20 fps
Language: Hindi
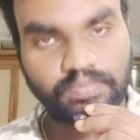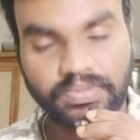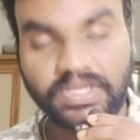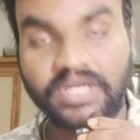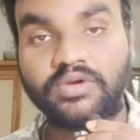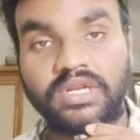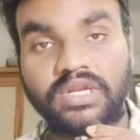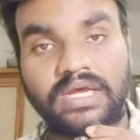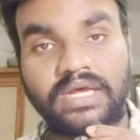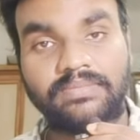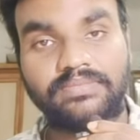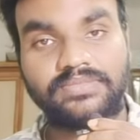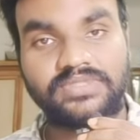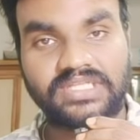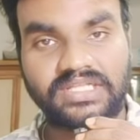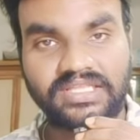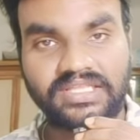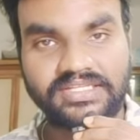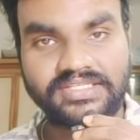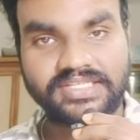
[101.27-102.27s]
बिल्कुल हम
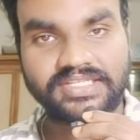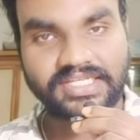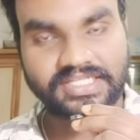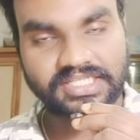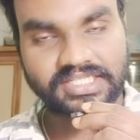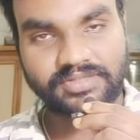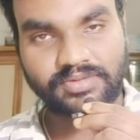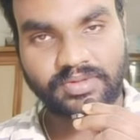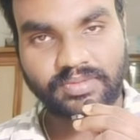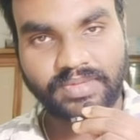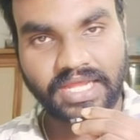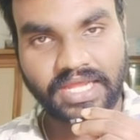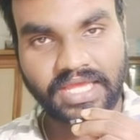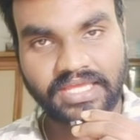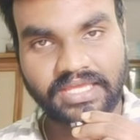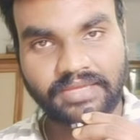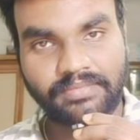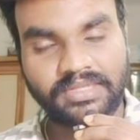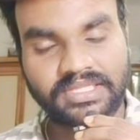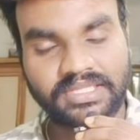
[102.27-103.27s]
जल्दी सक्सेसफुल
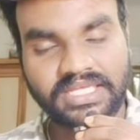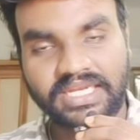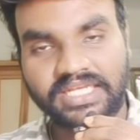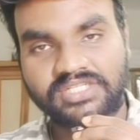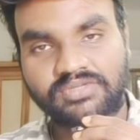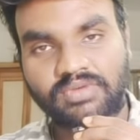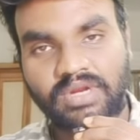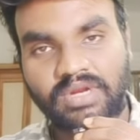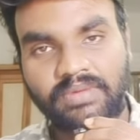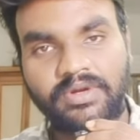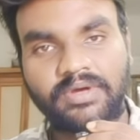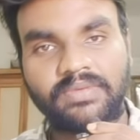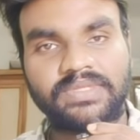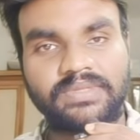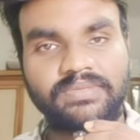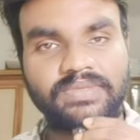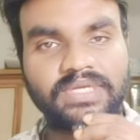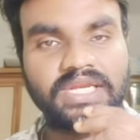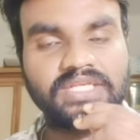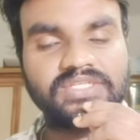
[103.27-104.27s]
बनाएंगे मिलता है नेक्स्ट वाले वीडियो में
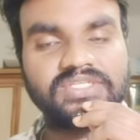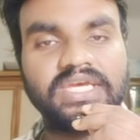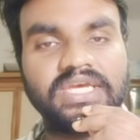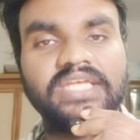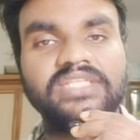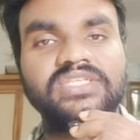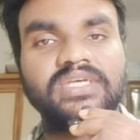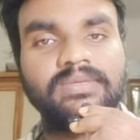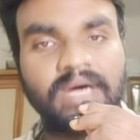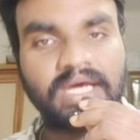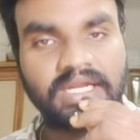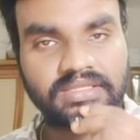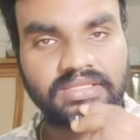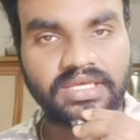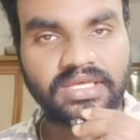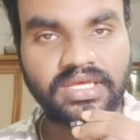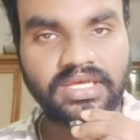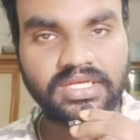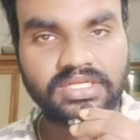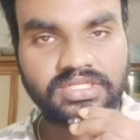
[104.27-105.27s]
तब तक ले जय हिंद जय
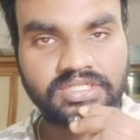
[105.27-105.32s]
भारत